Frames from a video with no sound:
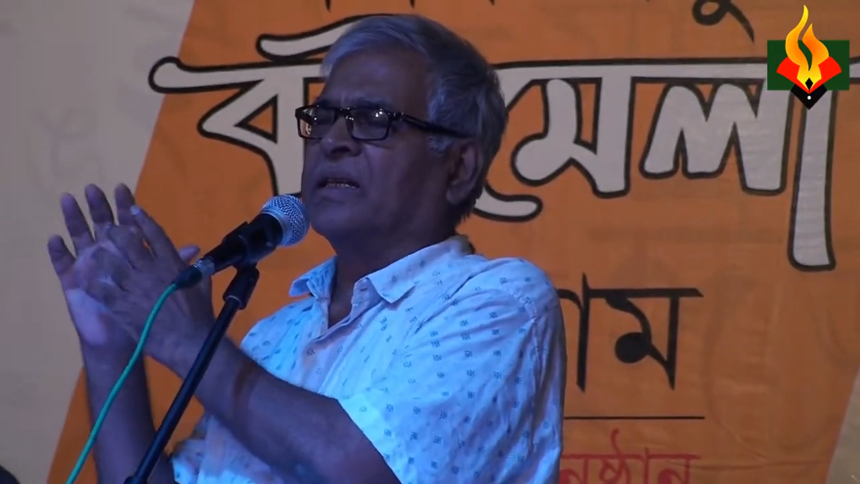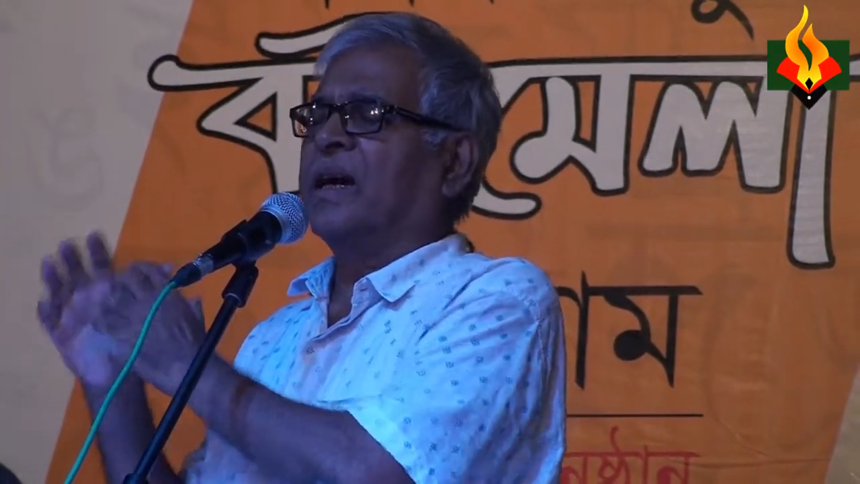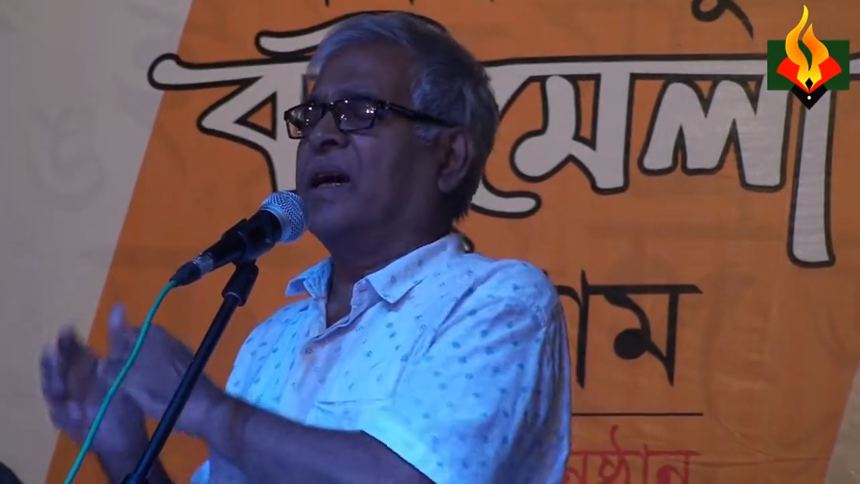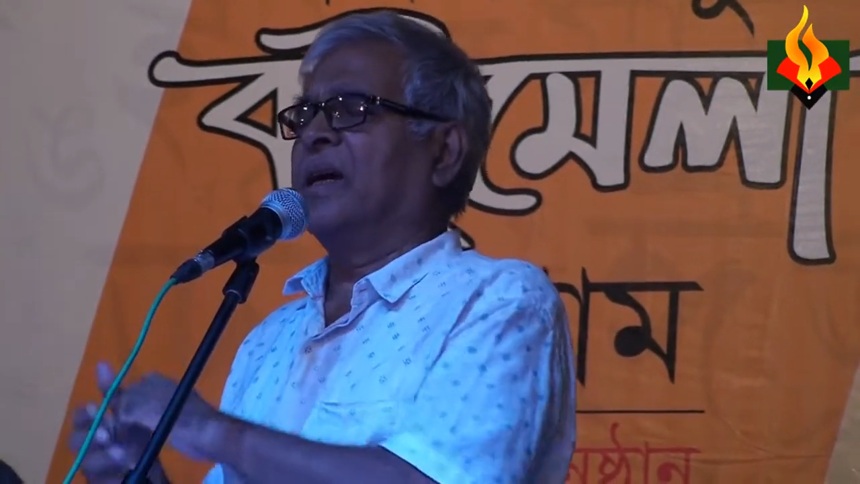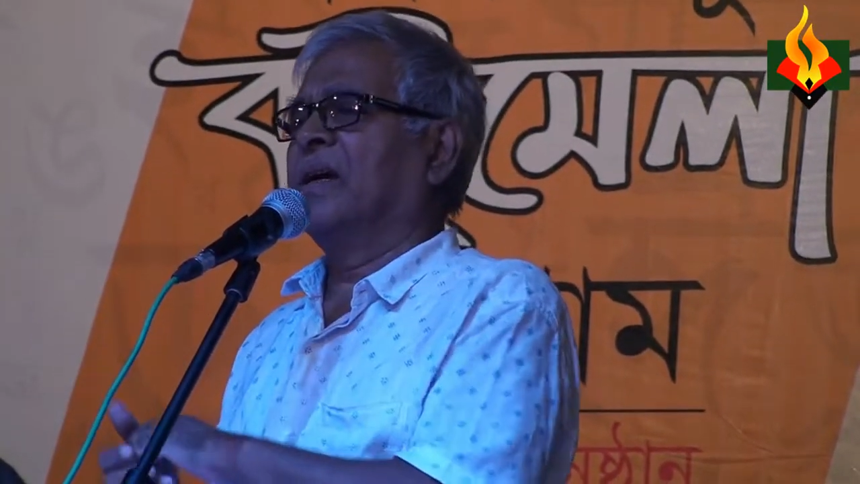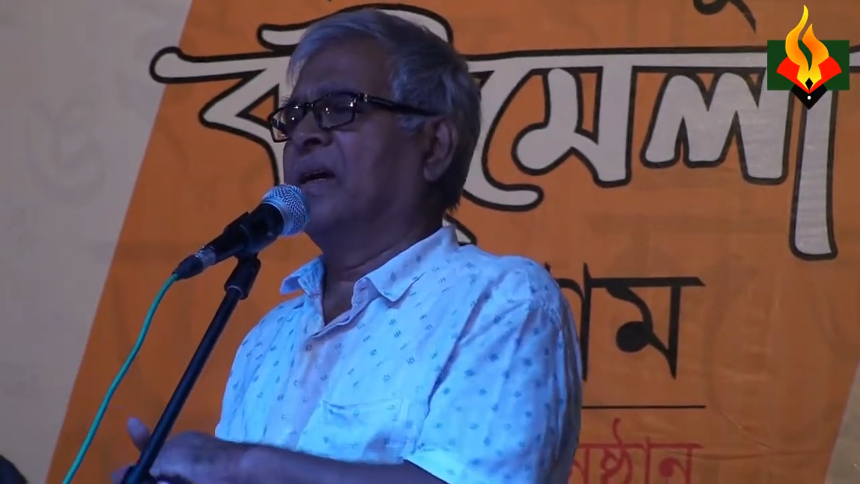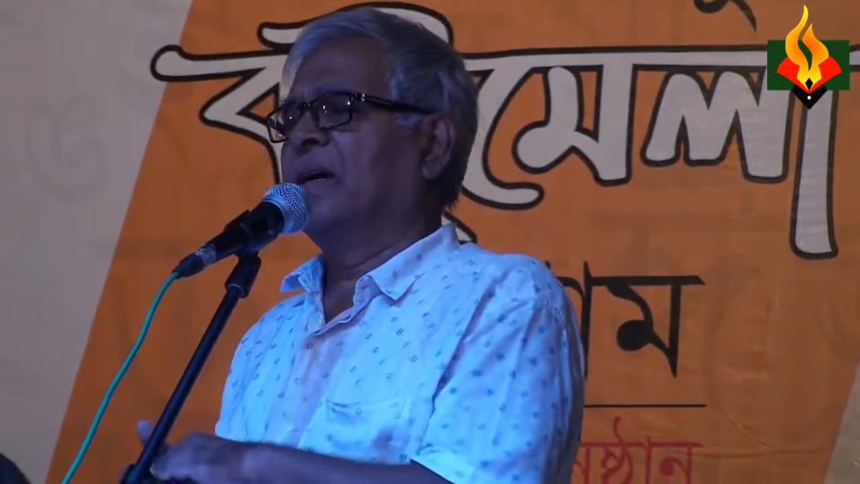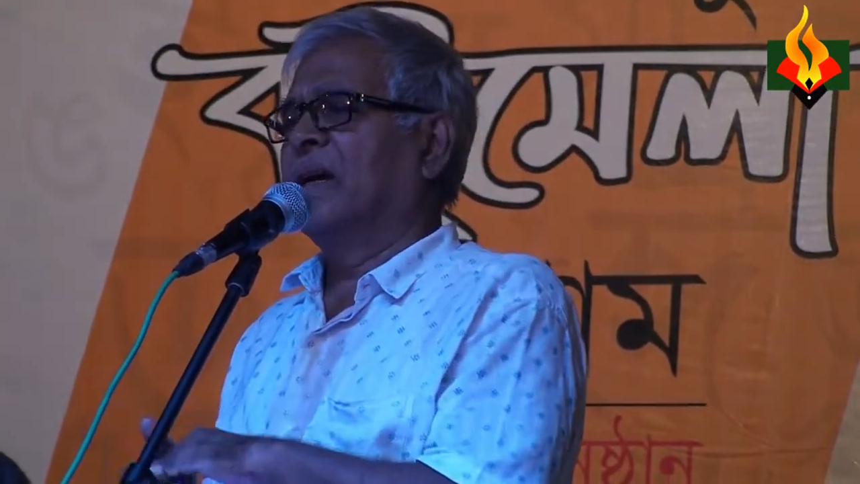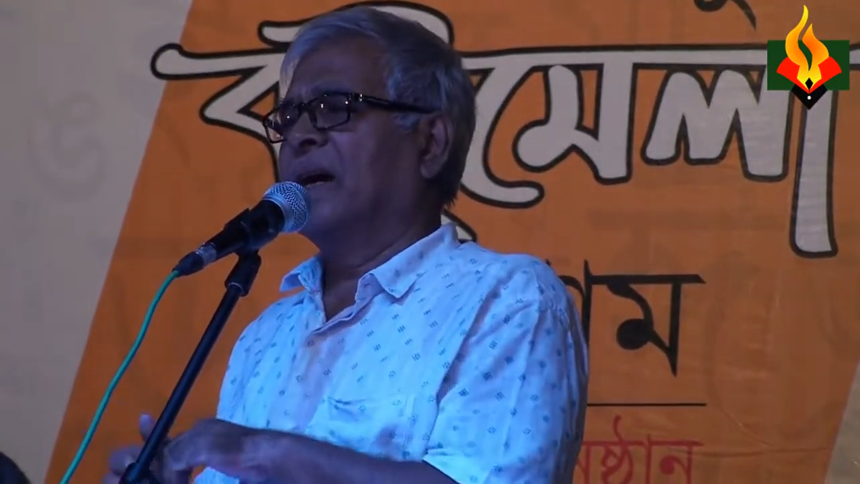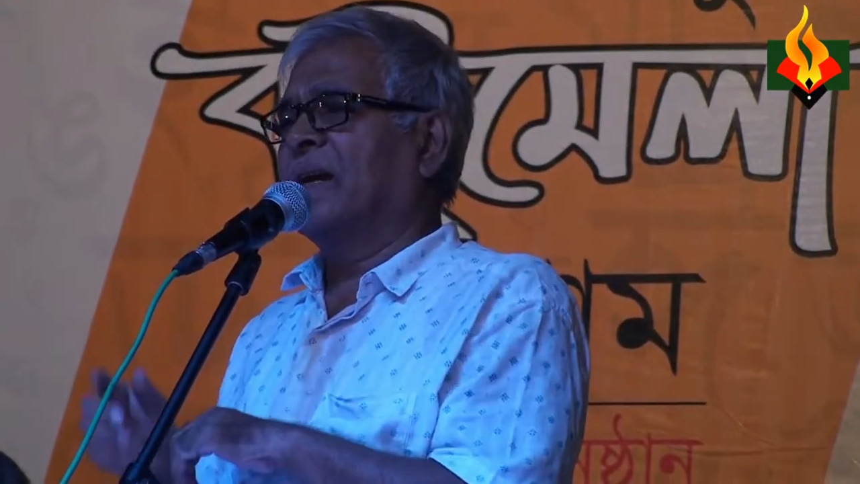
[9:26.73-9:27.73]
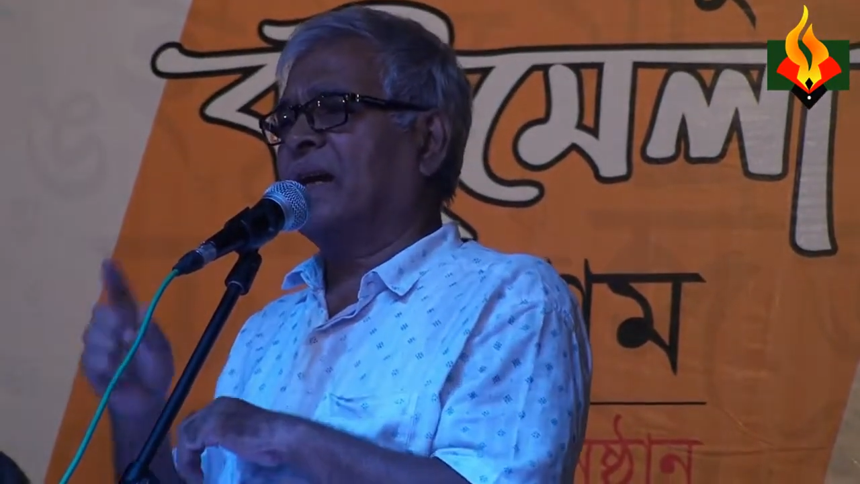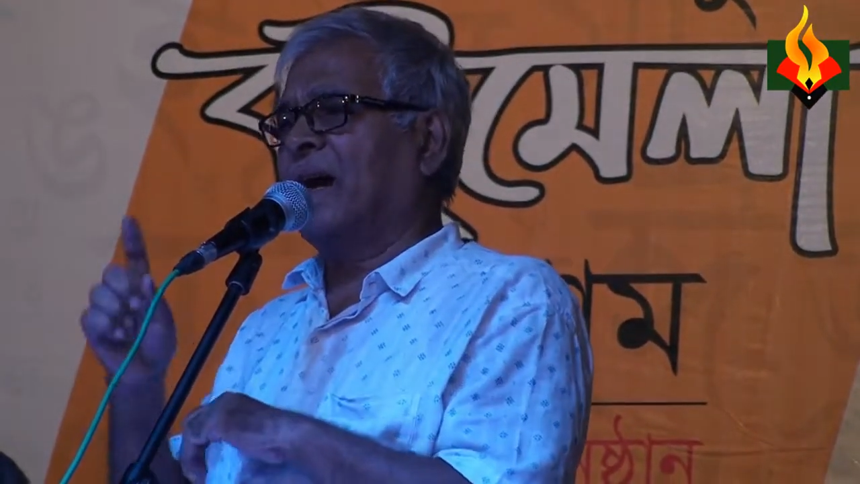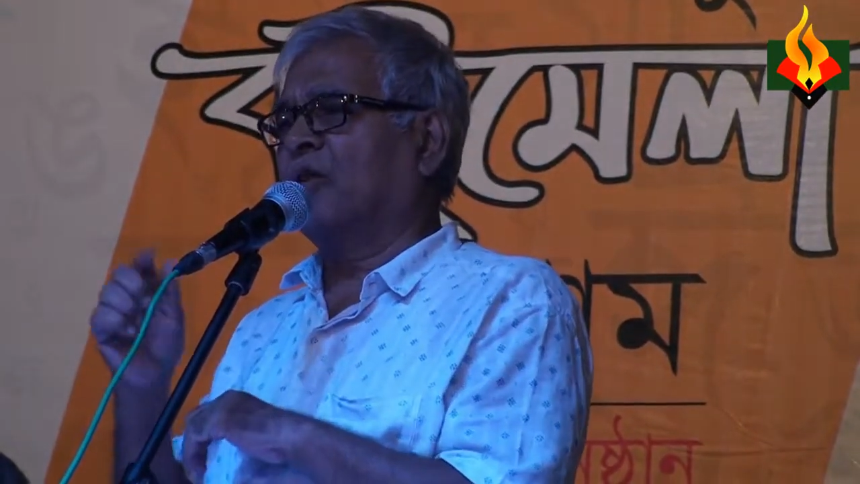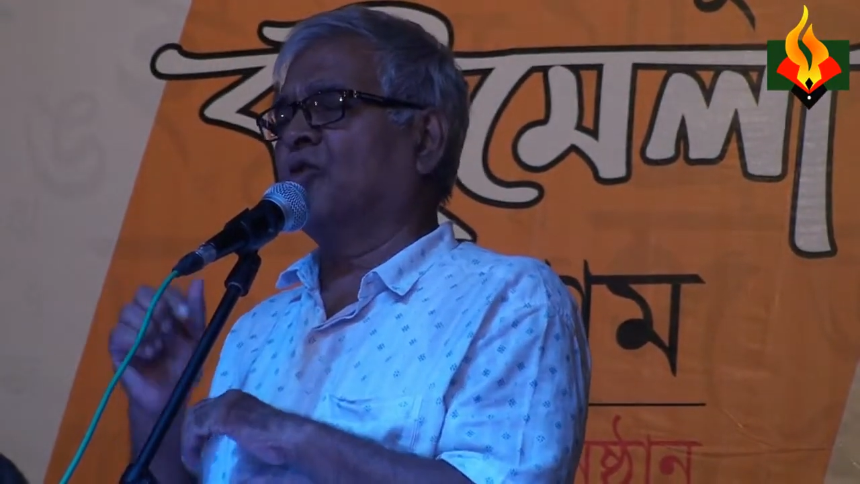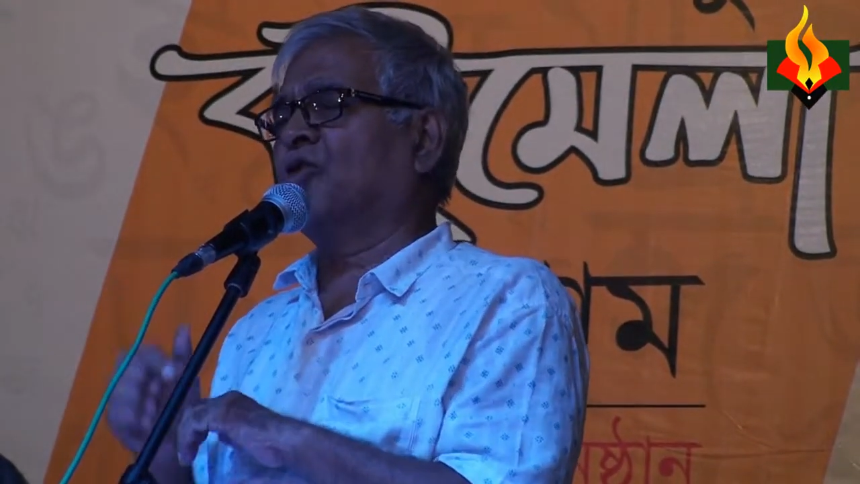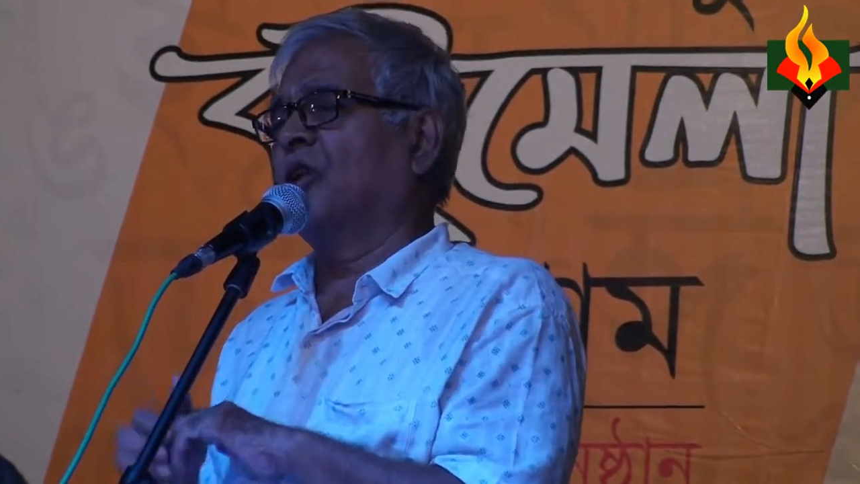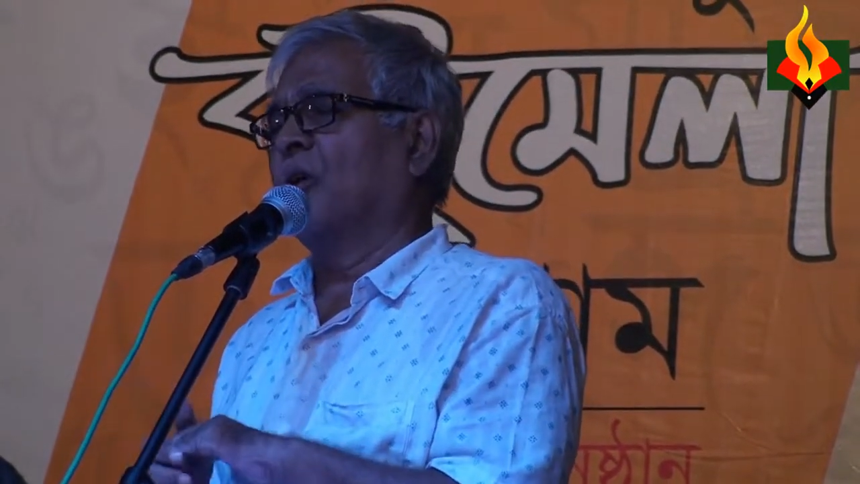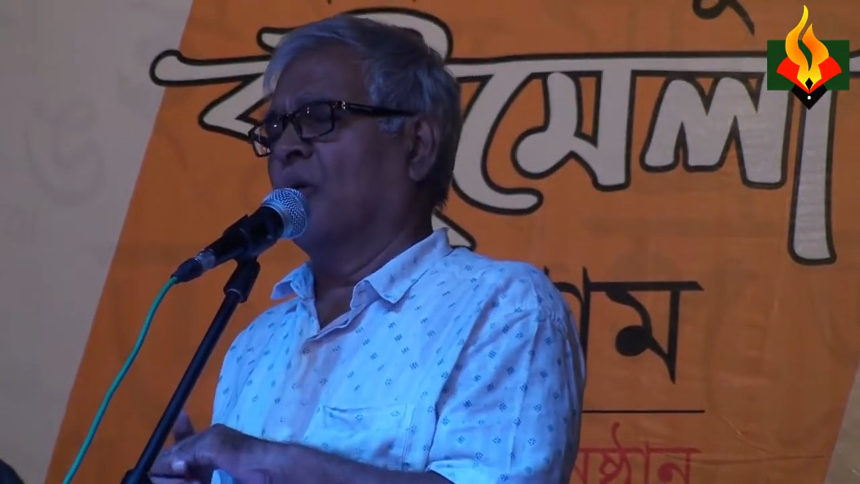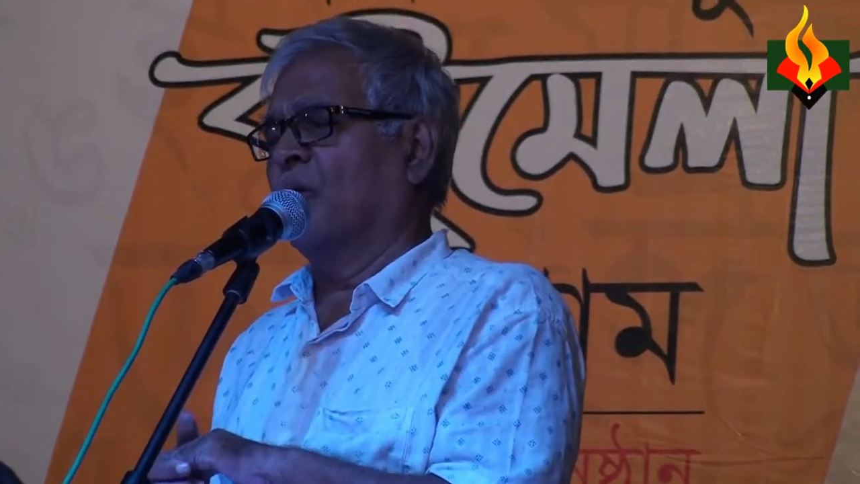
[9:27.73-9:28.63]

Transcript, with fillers: যায় এটার কারণ ছিল